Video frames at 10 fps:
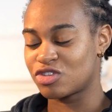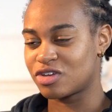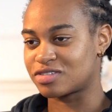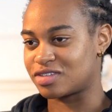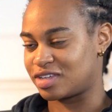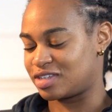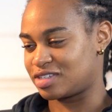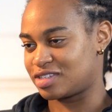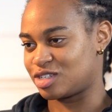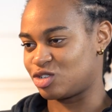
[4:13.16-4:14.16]
non, c'est
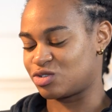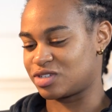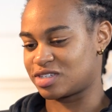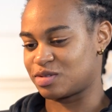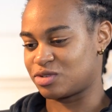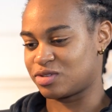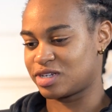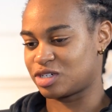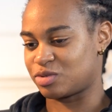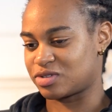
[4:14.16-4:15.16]
une joueuse
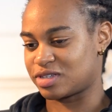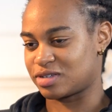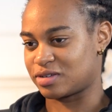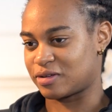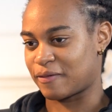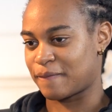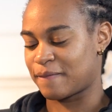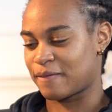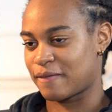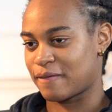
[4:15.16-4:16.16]
exceptionnelle. Je pense euh,
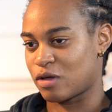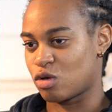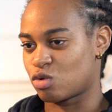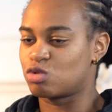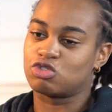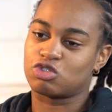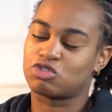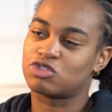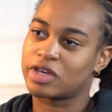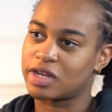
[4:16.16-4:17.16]

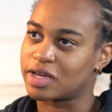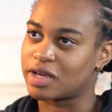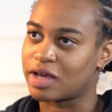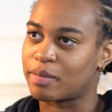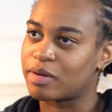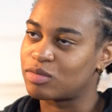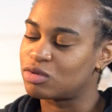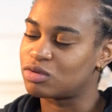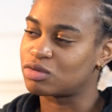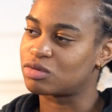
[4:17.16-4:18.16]
qu'aujourd'hui, elle est capable
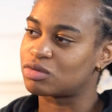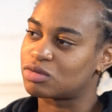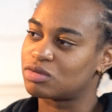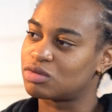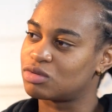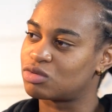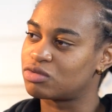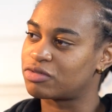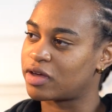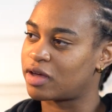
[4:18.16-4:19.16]
de, tout
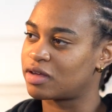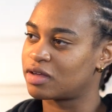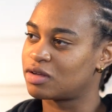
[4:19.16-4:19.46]
faire.